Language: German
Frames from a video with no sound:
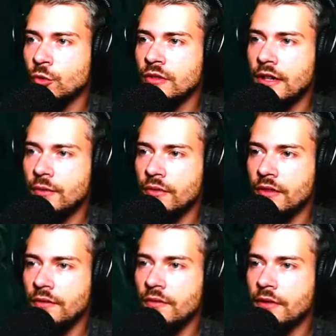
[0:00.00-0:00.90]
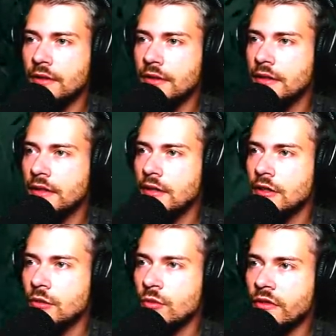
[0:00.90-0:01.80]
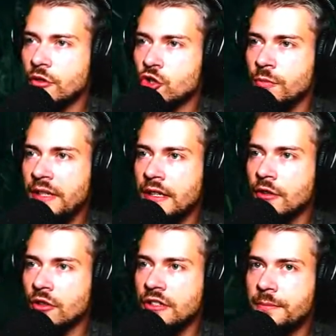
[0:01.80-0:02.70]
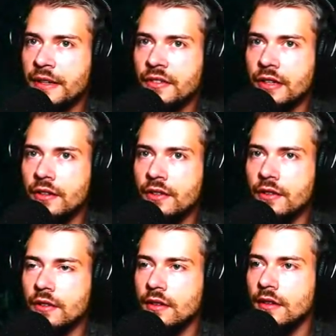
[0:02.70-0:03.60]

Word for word: Grund, dass unsere, unsere Schmiede noch nicht besser ist.